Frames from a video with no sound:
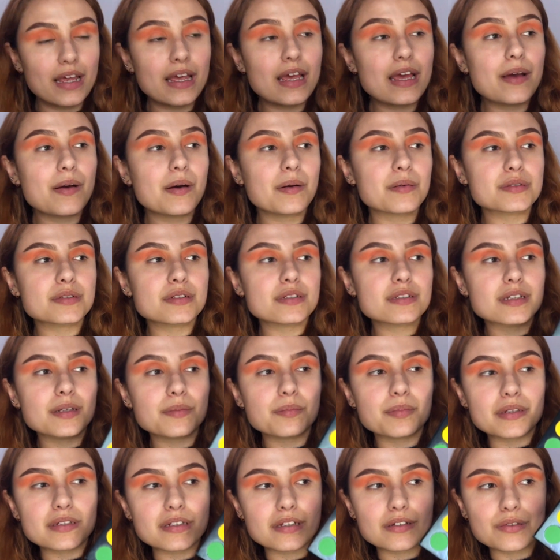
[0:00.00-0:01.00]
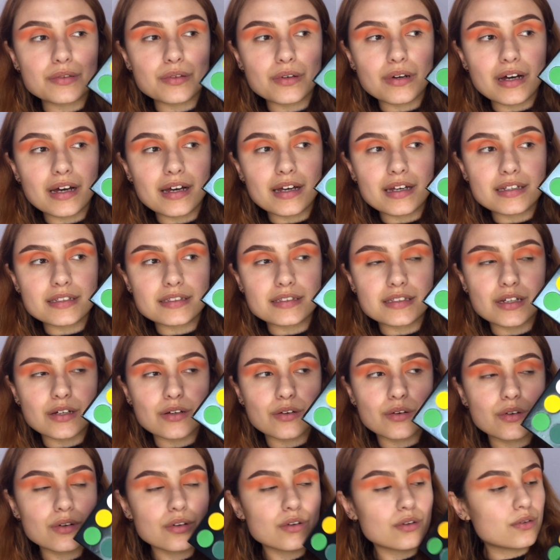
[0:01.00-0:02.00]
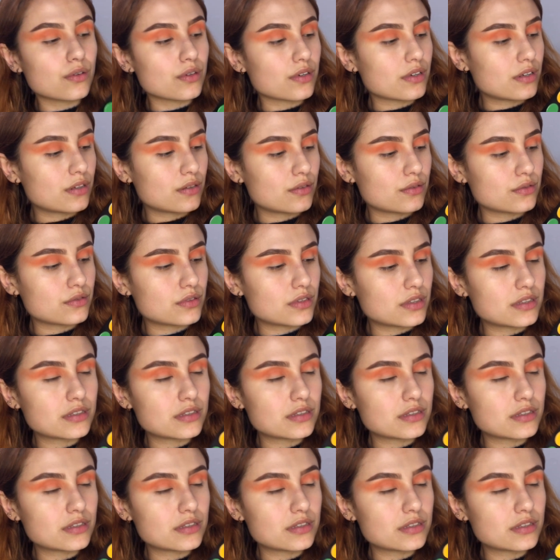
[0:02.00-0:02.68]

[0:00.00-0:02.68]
Y vamos a estar pasando a este color que no sé